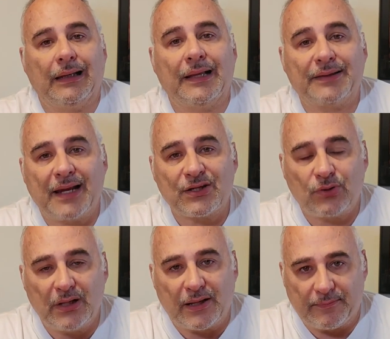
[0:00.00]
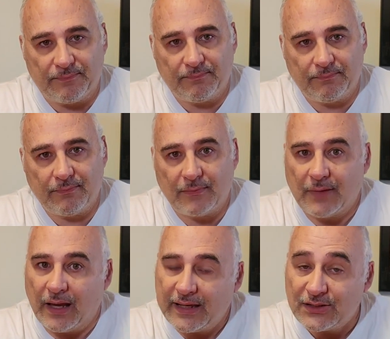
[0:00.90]
La entrada solar.
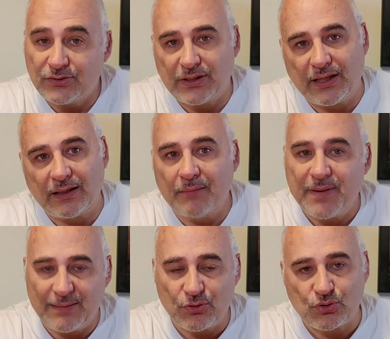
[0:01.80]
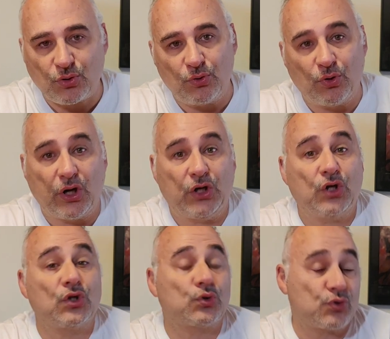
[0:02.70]
Aquí es donde empezamos con lo que
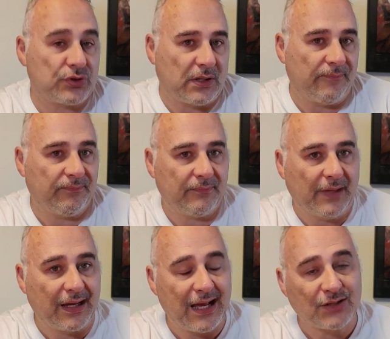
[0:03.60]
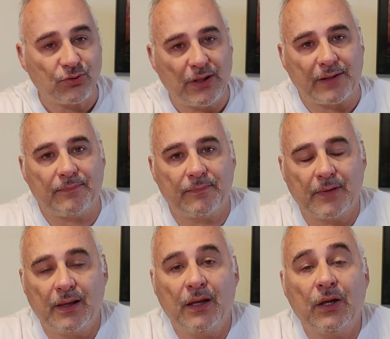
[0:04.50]
no nos gusta. La carga solar.
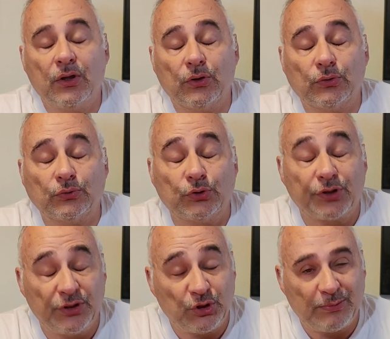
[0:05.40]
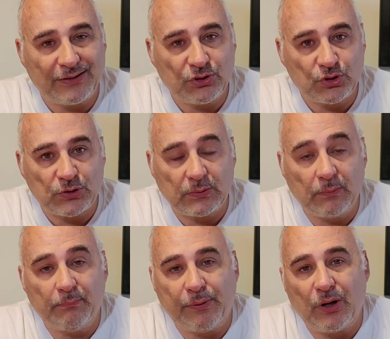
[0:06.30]
200 vatios,
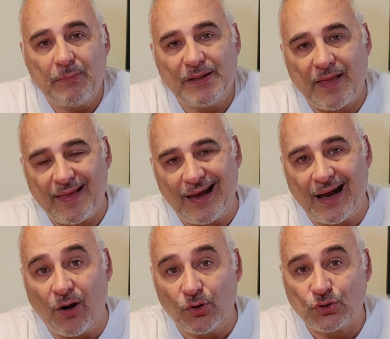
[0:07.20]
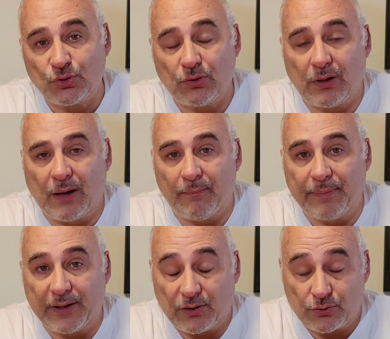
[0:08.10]
pero limitada a 8
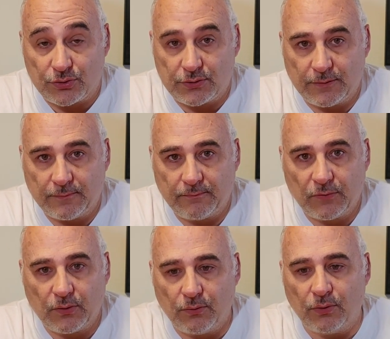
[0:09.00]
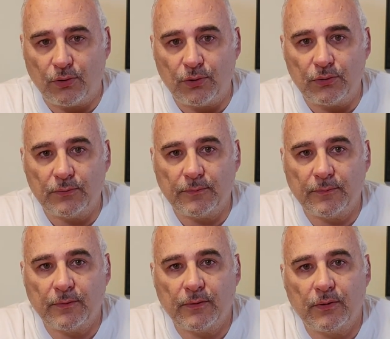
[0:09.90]
amperios. Ojo,
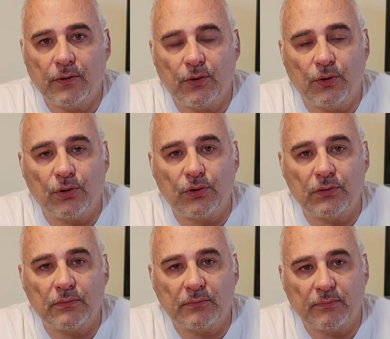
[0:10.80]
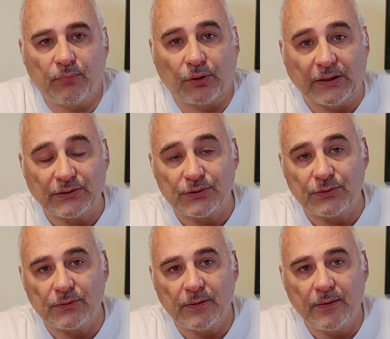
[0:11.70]
ojo, porque
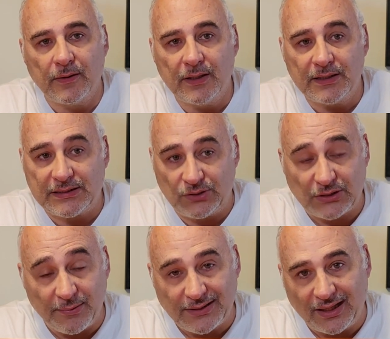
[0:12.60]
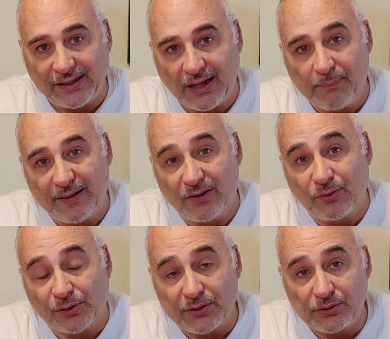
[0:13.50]
esto, si no sabéis elegir el panel
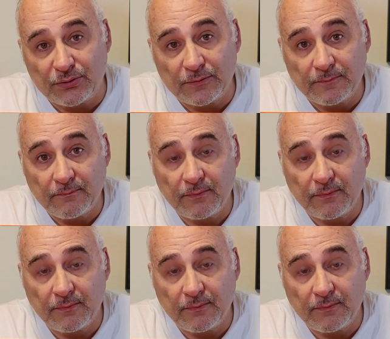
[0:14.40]
correcto,